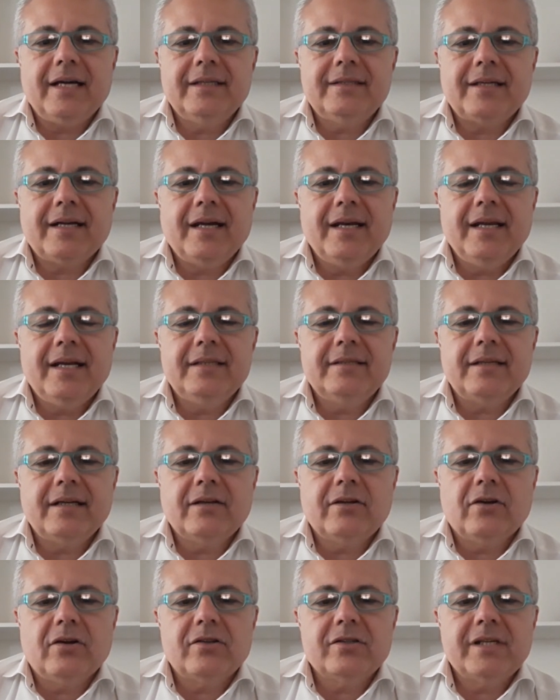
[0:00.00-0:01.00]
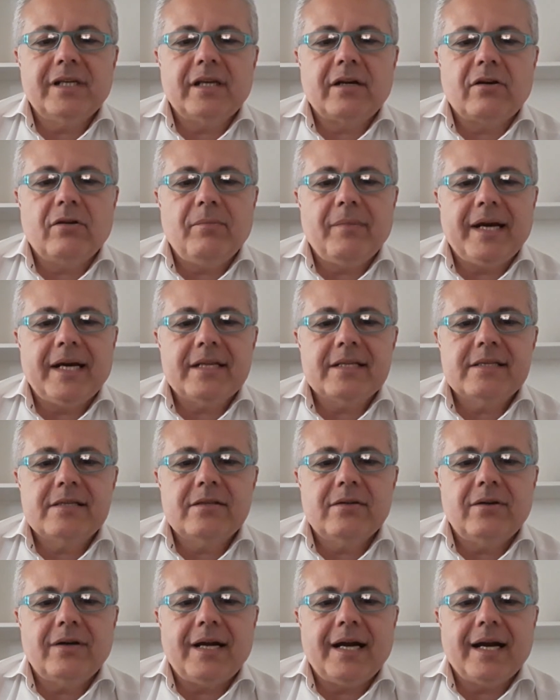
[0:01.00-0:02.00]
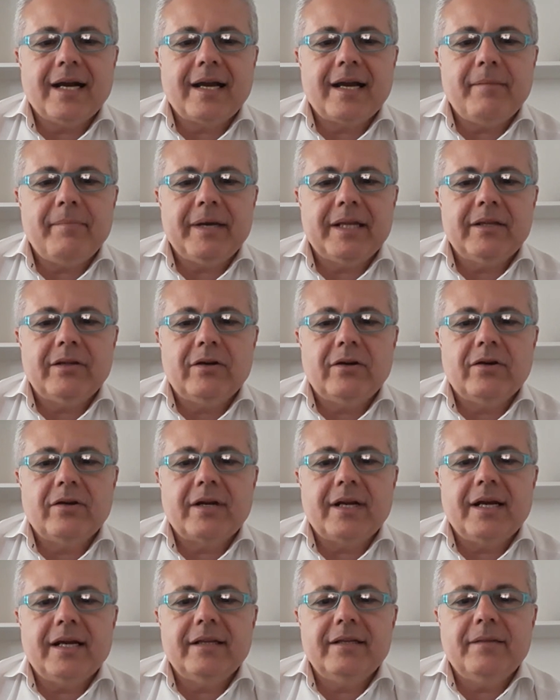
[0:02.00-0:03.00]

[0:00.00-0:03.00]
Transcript: tra le altre cose, il romanzo Accabadora,